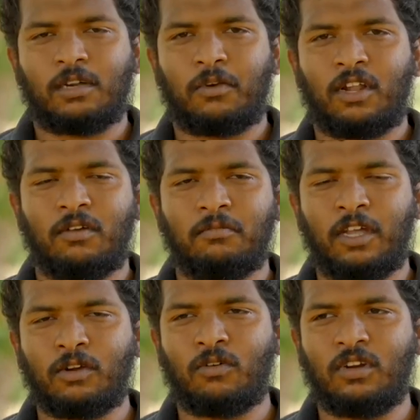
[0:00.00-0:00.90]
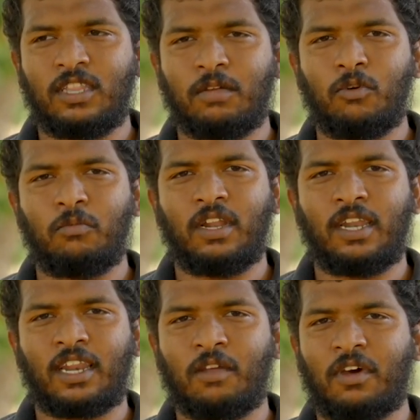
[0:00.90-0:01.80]
அப்போ நான் மேற்கொண்டு இந்த பூமியில்
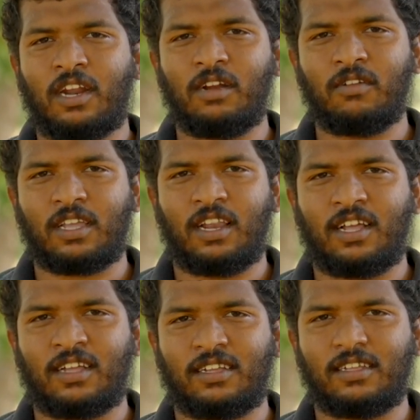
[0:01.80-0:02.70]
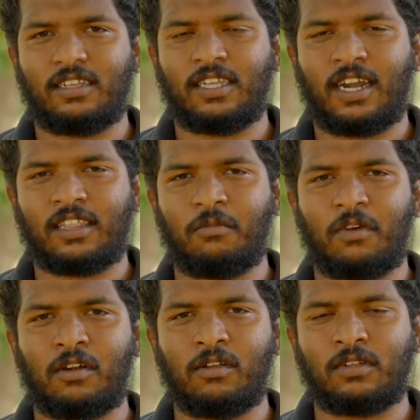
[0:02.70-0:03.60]
நிறைய மரங்கள் வைக்கலாம் இந்த இடத்த
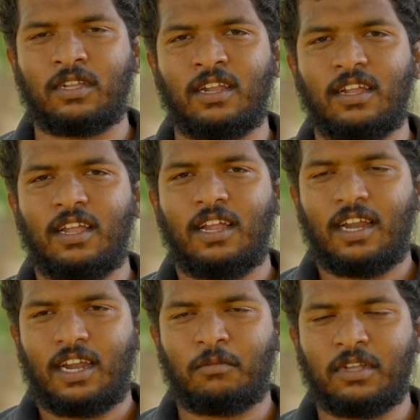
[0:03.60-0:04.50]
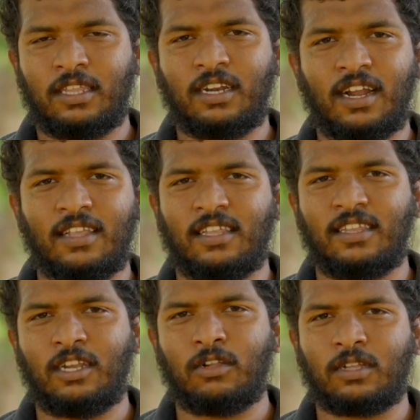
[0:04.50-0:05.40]
மரங்கள் வச்சா நம்ம எதிர்கால
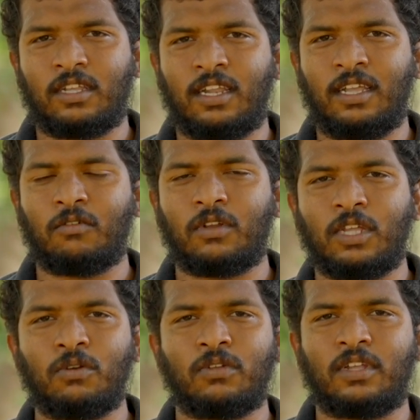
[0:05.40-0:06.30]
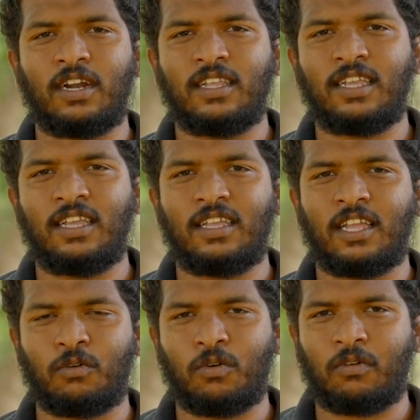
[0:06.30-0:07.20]
சந்தையினருக்கும் சரி ஒரு இரு வருஷம் கழித்து
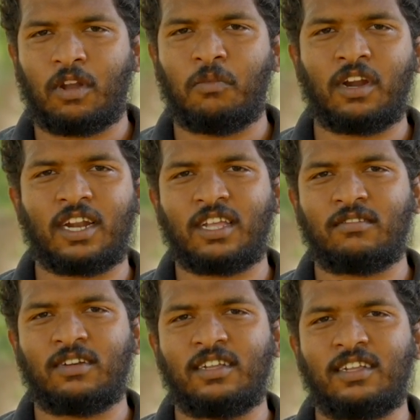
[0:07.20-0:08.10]
எனக்கு ஒரு வருமானம் கிடைக்குன்ட்டு